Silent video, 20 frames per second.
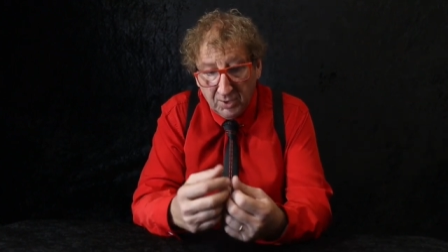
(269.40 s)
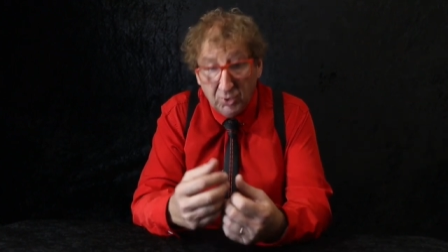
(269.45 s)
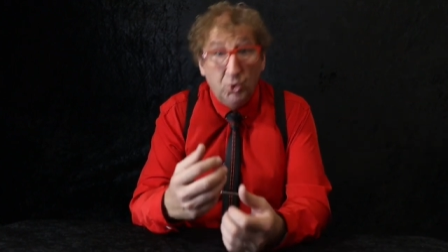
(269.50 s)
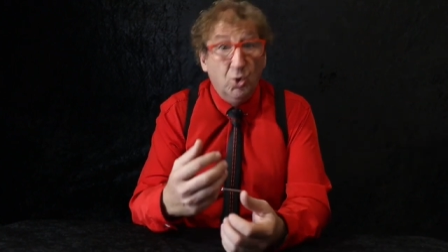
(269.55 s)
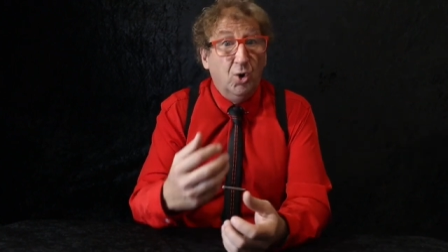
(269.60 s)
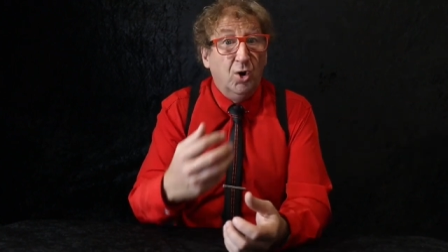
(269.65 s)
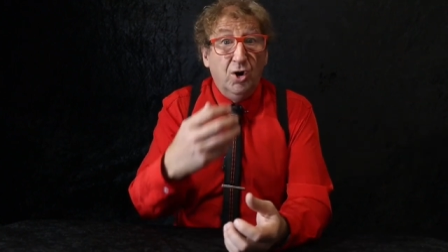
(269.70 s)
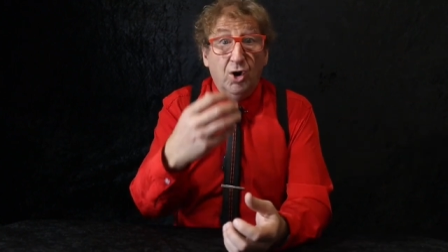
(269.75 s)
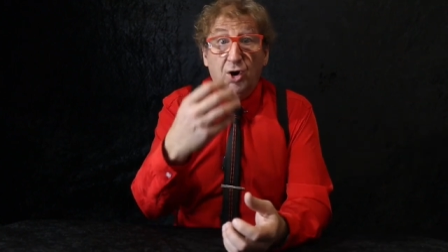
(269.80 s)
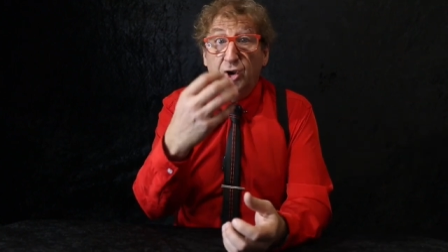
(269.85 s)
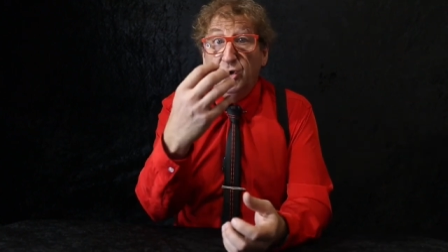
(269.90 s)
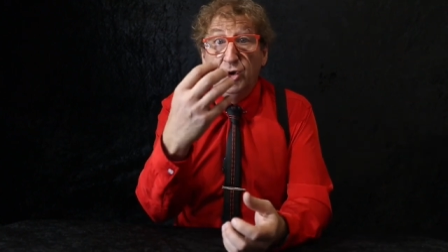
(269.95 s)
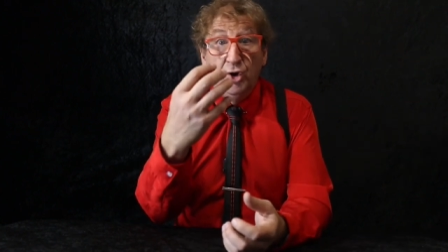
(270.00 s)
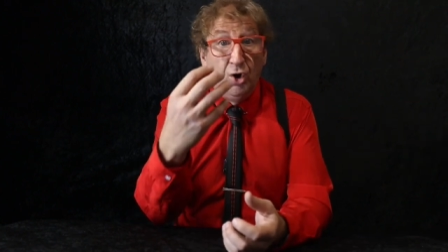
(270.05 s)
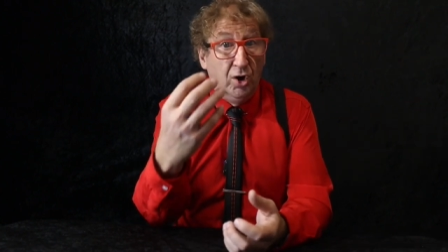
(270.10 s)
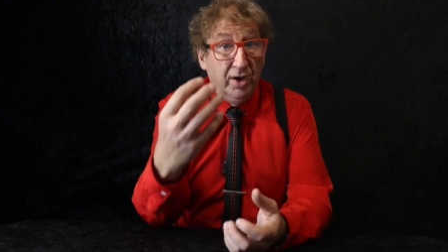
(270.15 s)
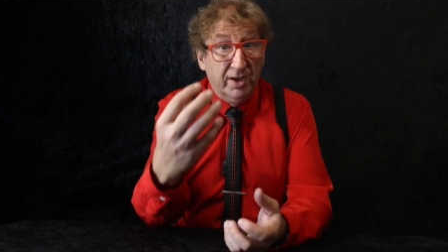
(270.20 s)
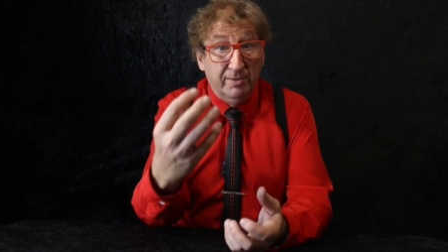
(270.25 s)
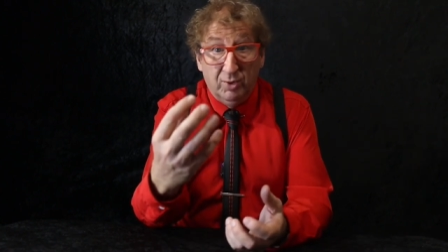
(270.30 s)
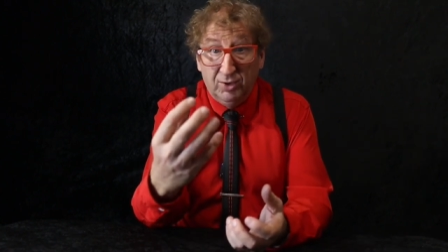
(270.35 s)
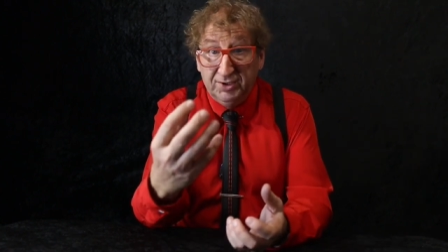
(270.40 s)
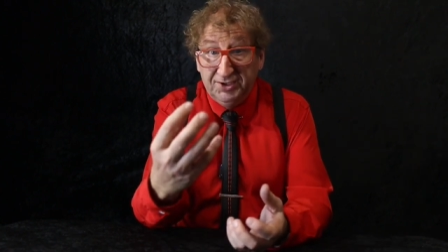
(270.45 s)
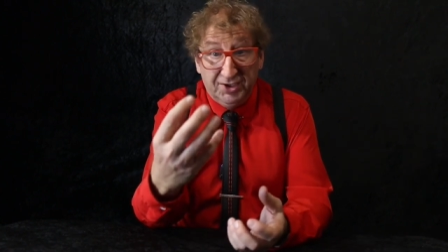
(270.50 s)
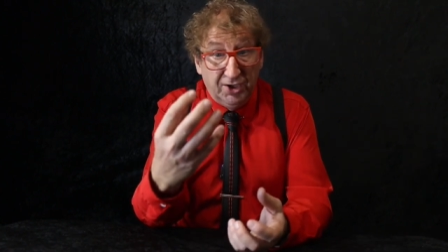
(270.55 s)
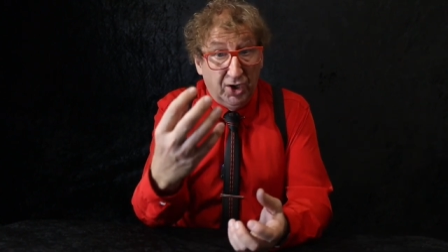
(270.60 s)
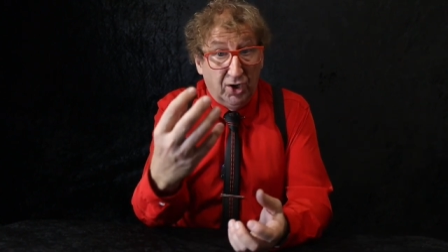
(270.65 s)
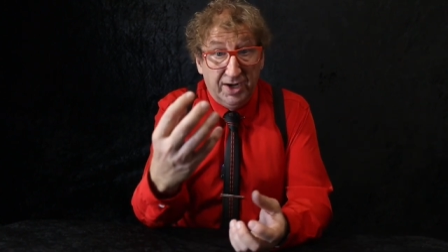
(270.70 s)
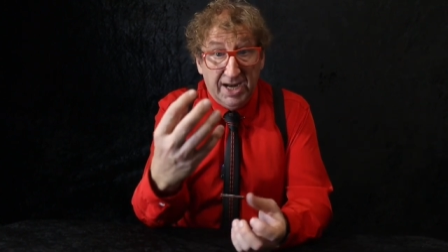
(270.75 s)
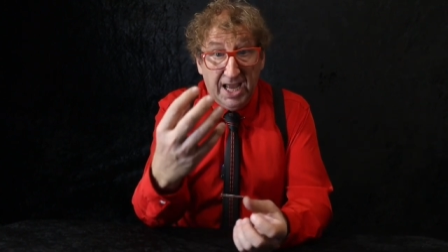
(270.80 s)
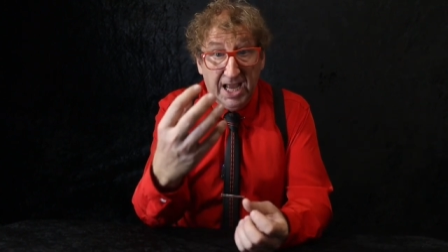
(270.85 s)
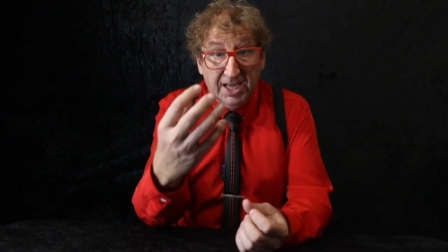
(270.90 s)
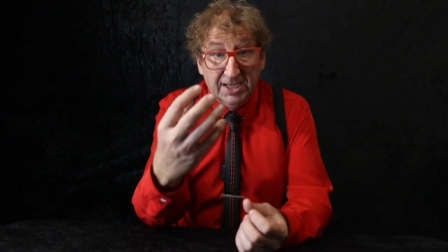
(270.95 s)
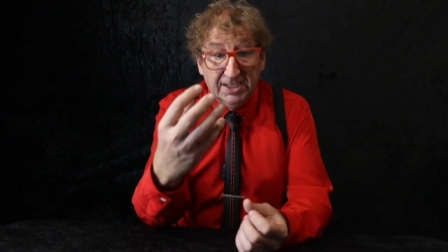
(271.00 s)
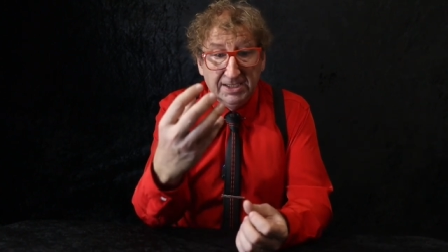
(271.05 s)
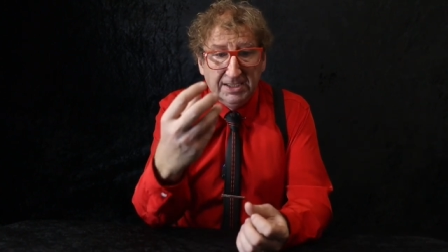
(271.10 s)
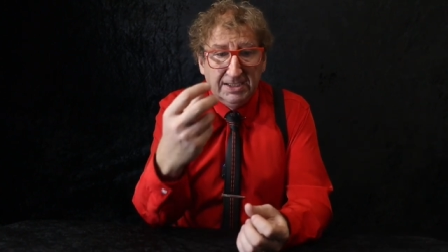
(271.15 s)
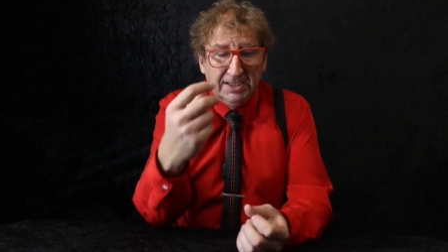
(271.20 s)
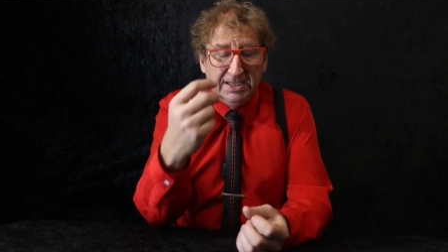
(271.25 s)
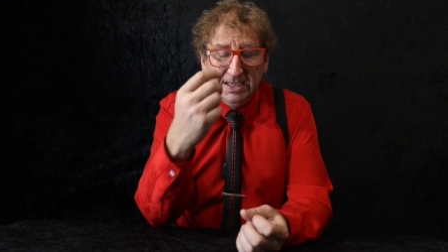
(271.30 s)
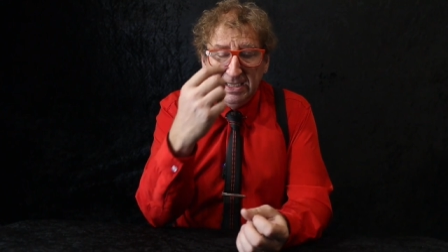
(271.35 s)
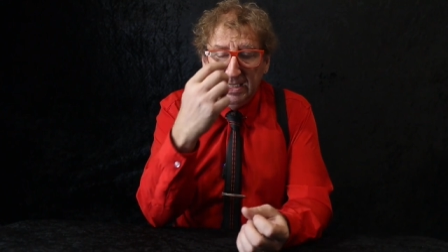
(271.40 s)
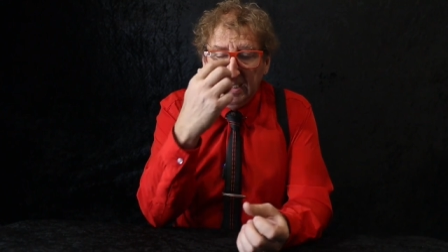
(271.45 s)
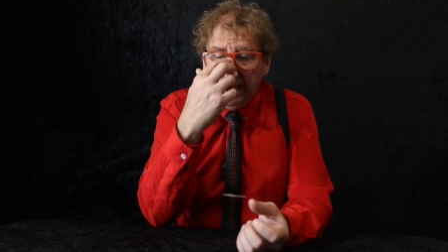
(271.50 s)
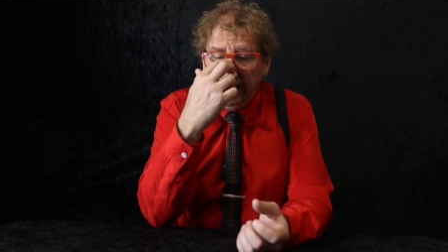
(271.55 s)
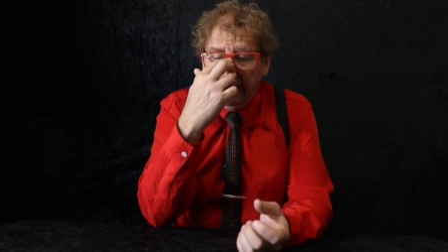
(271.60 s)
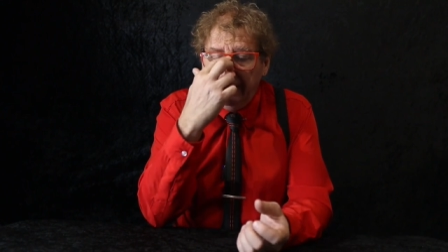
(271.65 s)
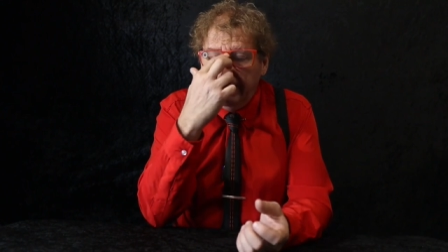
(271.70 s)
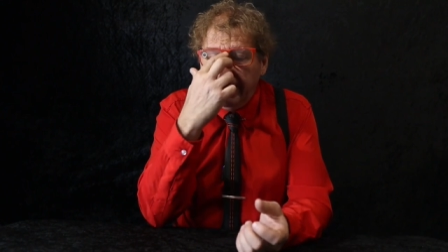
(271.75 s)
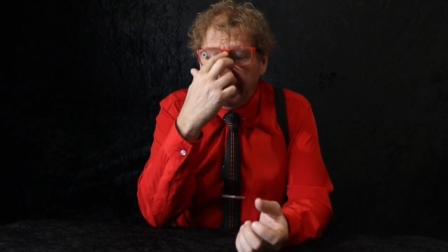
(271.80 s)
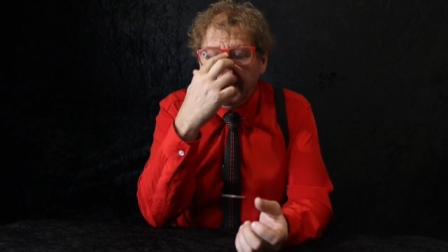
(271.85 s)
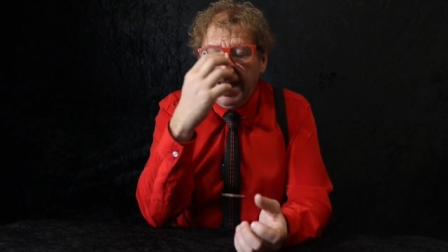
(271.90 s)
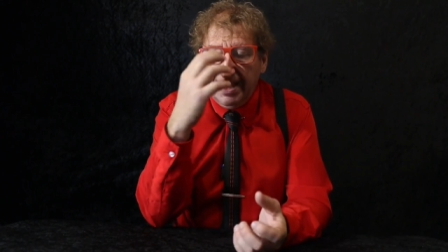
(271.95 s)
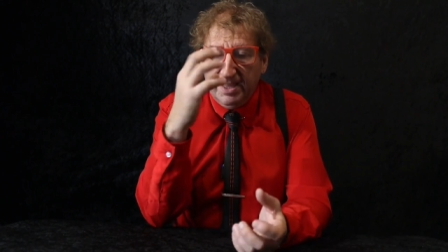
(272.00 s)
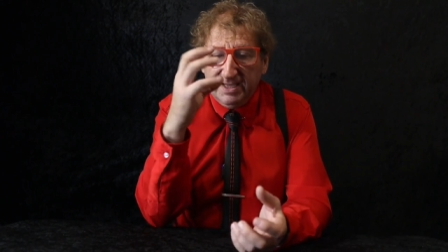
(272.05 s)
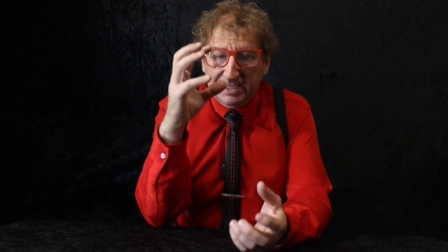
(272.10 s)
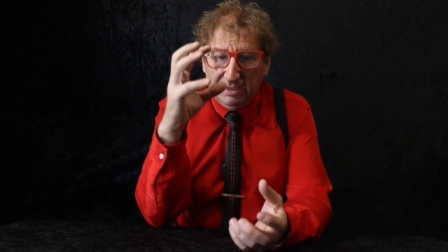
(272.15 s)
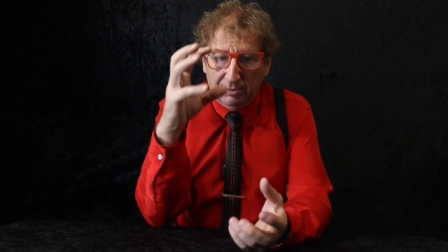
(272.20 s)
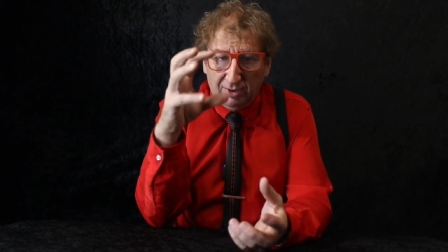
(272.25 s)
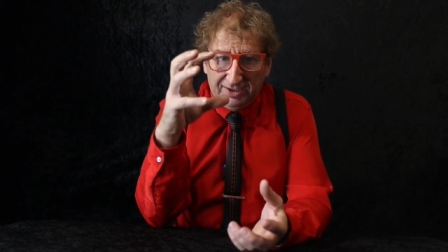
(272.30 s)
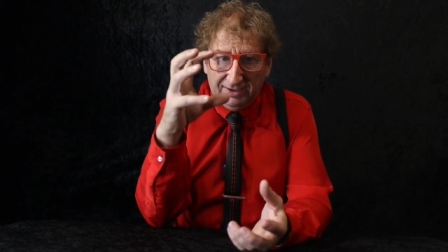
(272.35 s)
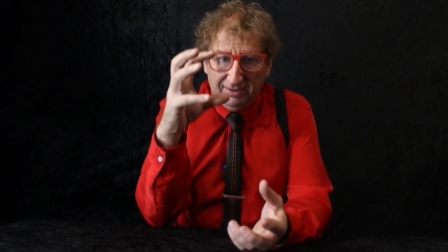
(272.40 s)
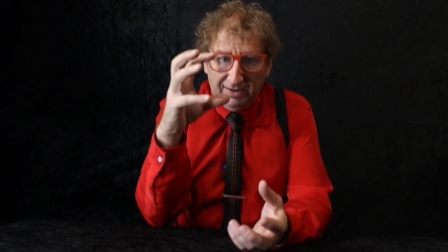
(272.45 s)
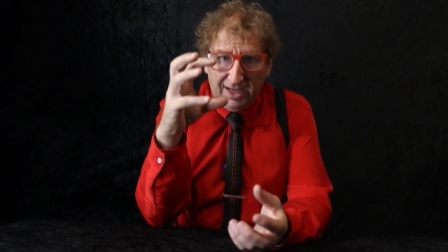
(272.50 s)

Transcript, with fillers: No, no emociona. En verdad estamos